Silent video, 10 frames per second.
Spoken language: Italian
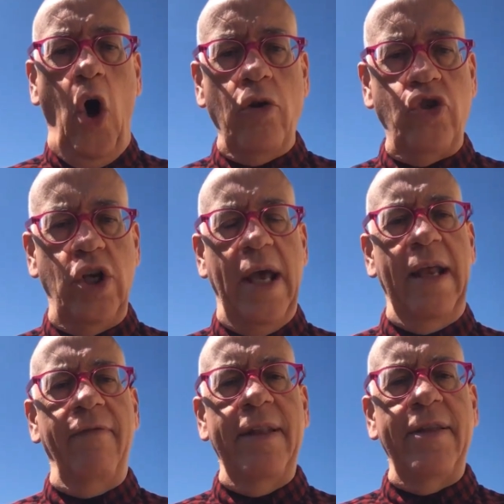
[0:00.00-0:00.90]
Oggi è
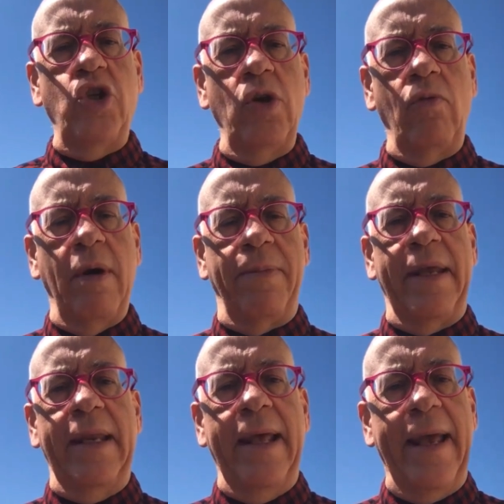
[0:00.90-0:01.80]
il 25
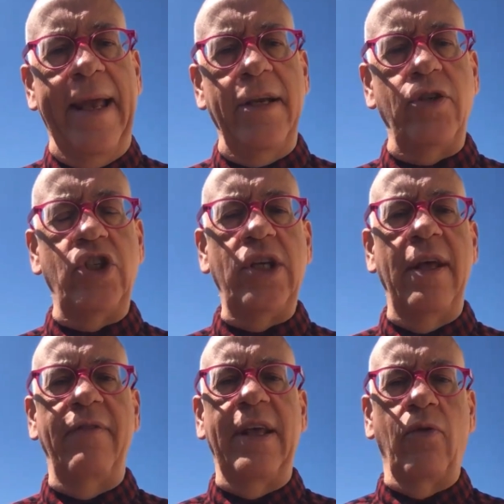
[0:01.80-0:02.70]
aprile e il
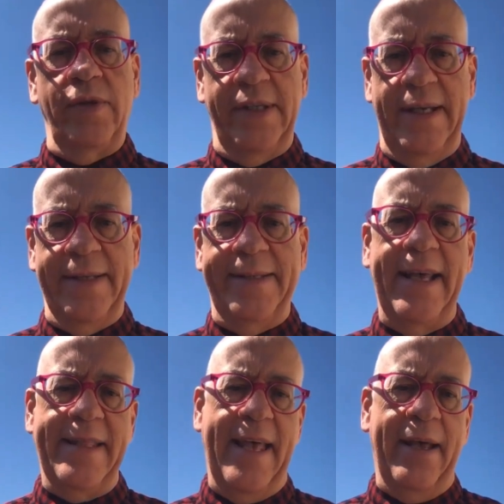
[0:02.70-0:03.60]
cinevirus
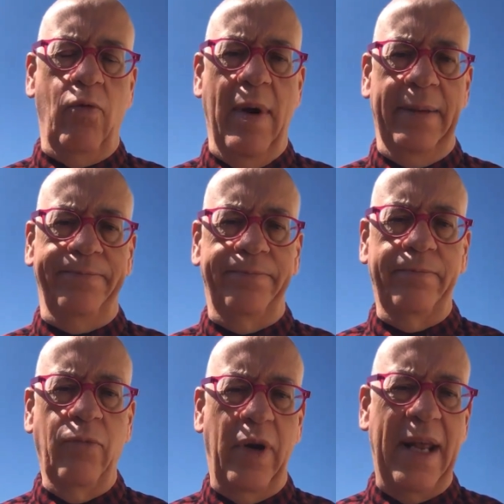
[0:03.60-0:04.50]
si adegua.
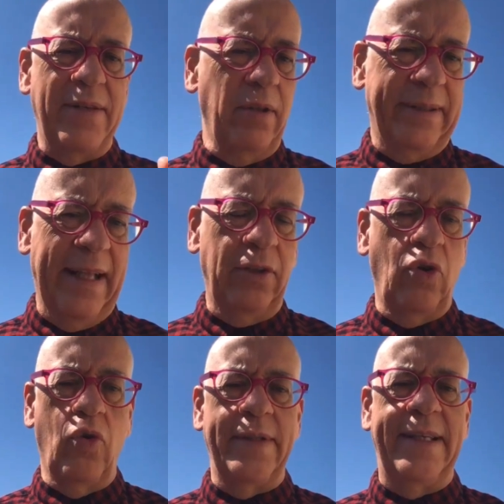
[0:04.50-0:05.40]
Vorrei
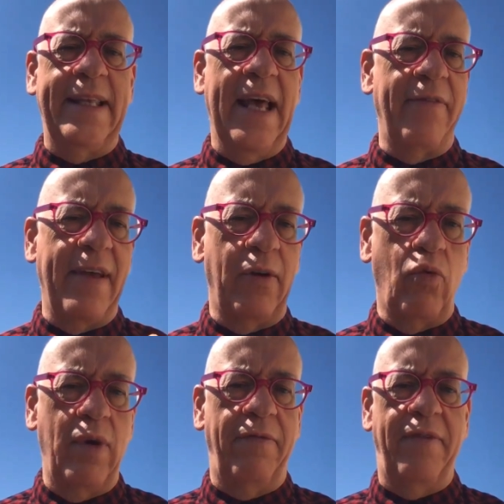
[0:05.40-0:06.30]
soltanto consigliarvi
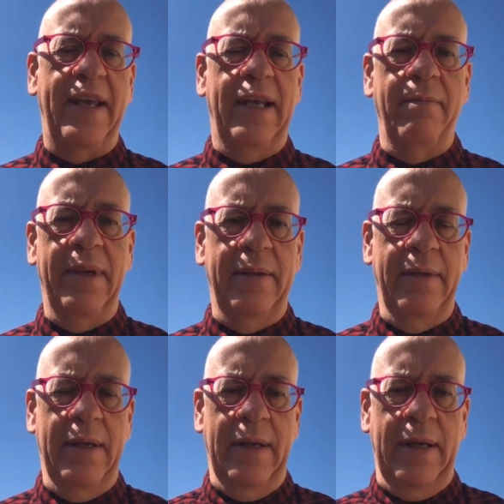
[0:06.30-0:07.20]
alcuni film
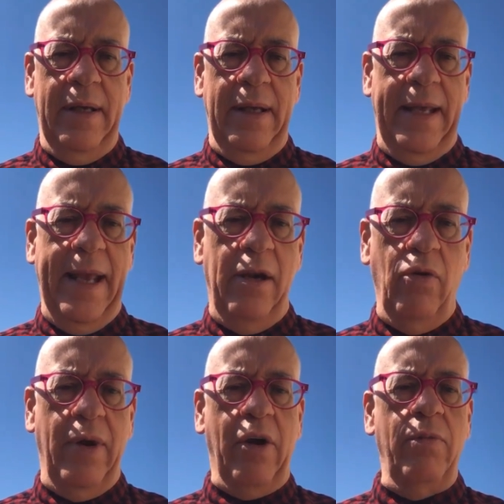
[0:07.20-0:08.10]
e
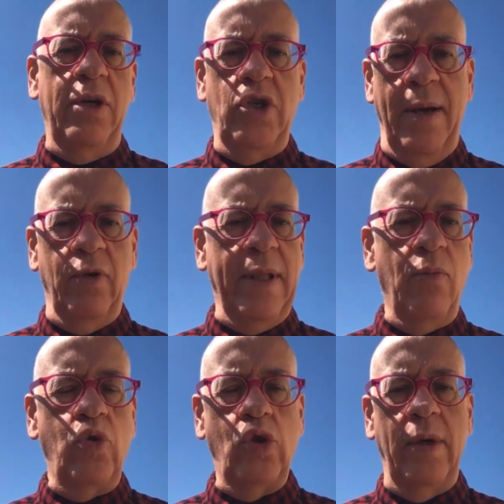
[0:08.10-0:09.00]
allora cominciamo da
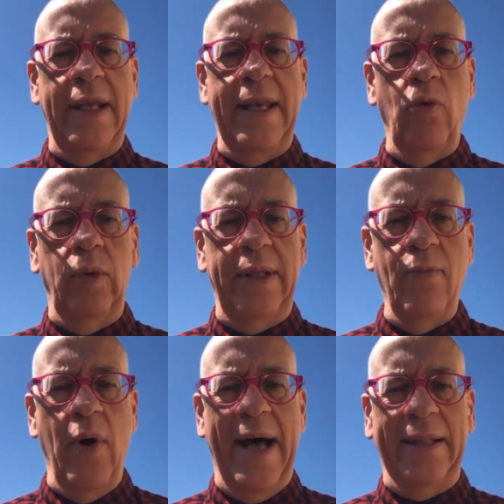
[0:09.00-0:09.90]
Mussolini,
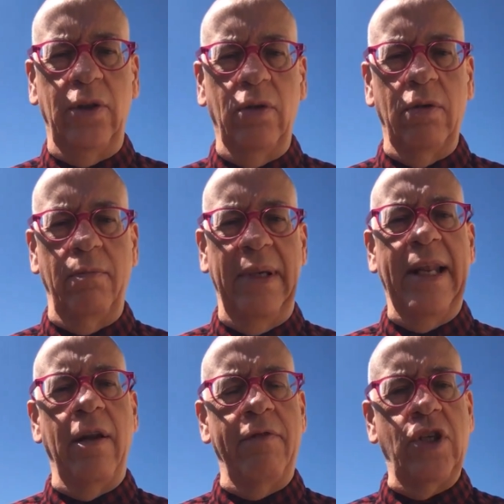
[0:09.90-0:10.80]
ultimo atto,
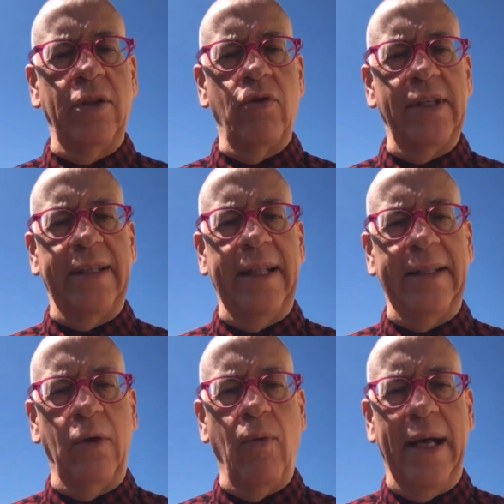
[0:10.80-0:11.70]

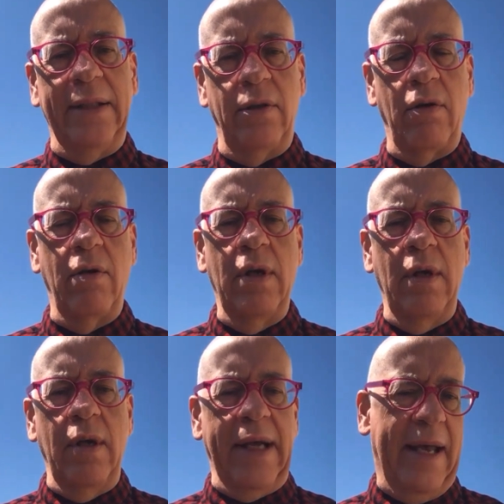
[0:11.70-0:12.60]
1974,
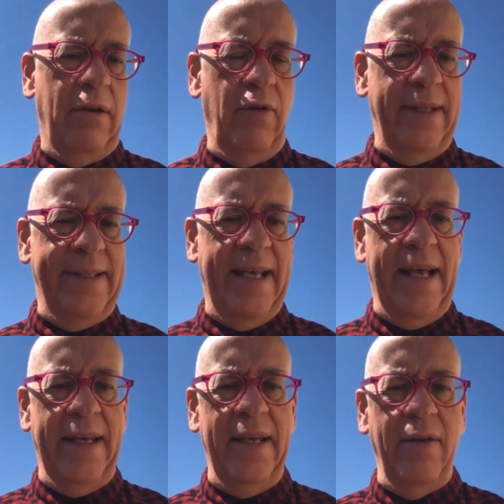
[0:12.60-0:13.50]
Carlo
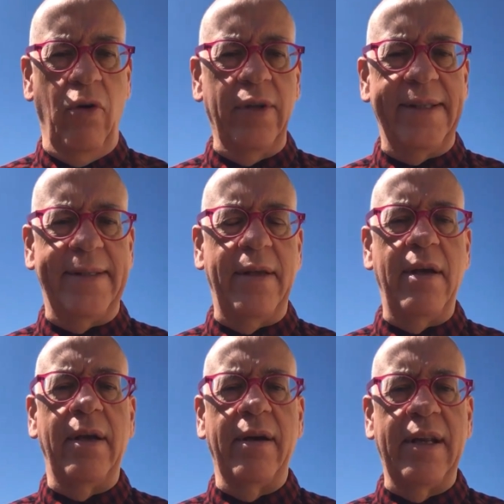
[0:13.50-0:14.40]
Rizzani, Rod
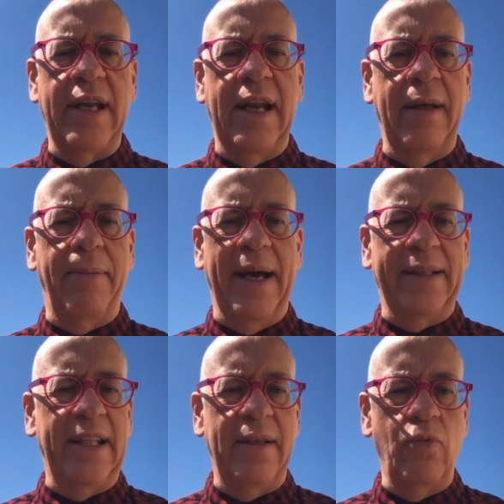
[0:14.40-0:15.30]
Steger nella
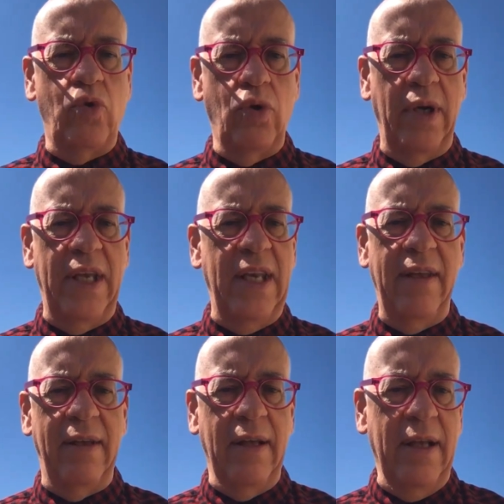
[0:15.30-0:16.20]
parte di
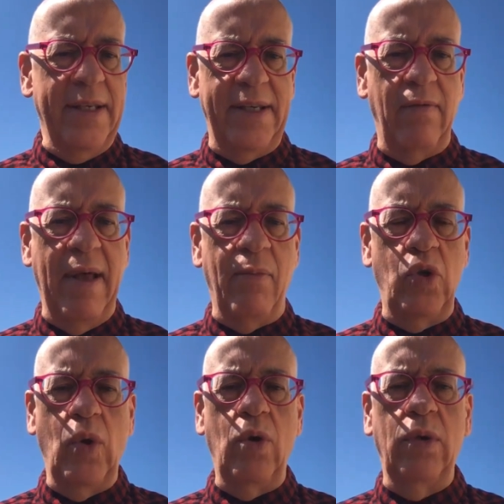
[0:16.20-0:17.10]
Mussolini, seguiamo i
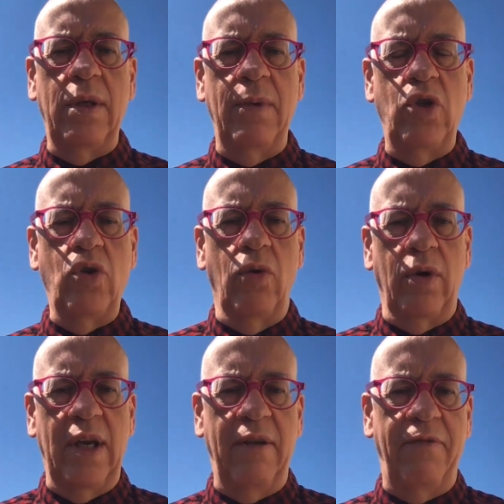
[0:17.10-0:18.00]
suoi ultimi
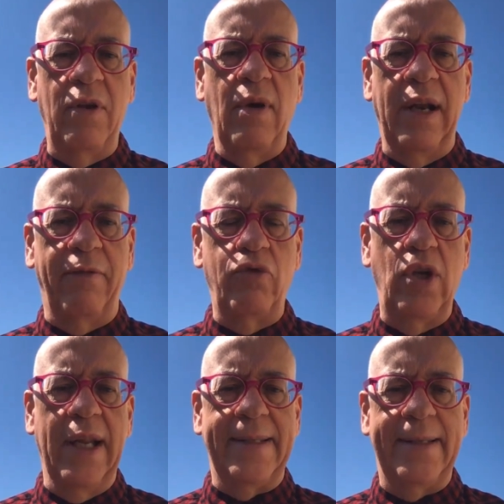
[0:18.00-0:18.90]
giorni fino alla
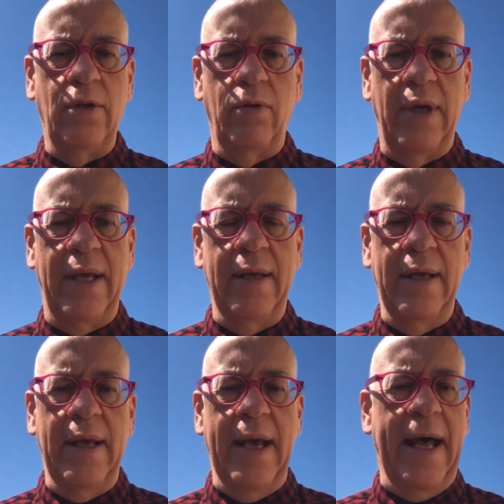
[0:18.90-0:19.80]
fucilazione
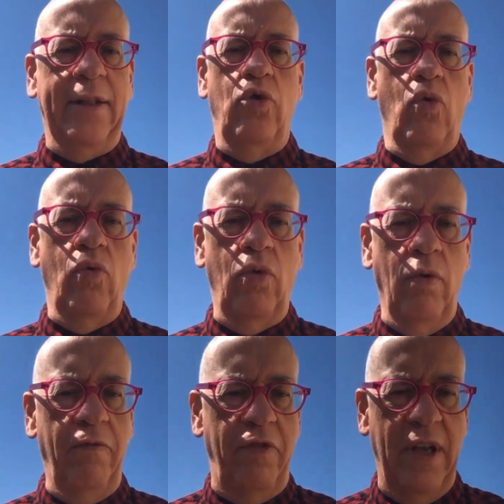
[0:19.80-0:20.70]
a Dongo,
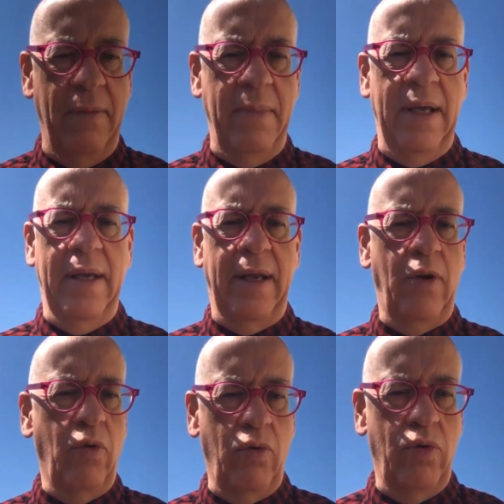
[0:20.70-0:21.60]
un film
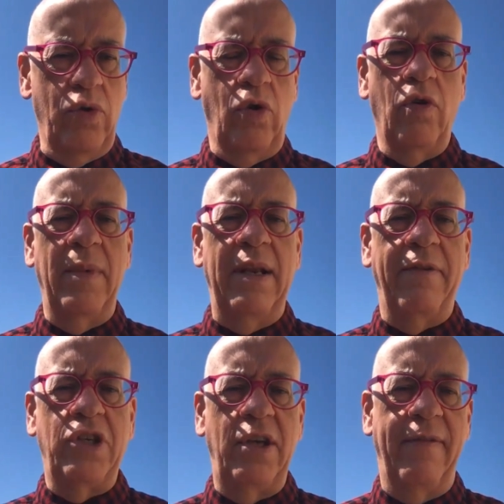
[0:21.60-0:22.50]
rigoroso come li
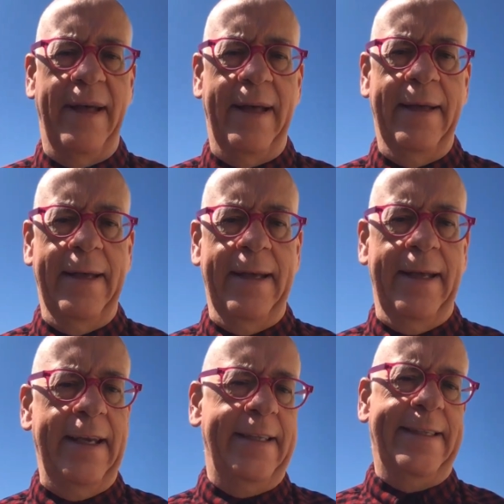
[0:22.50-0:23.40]
faceva
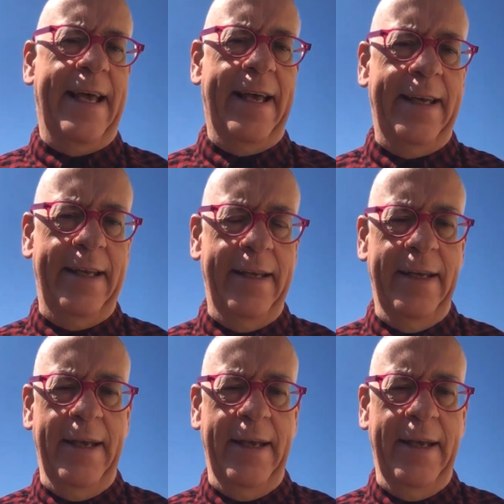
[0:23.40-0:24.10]
Lizzani.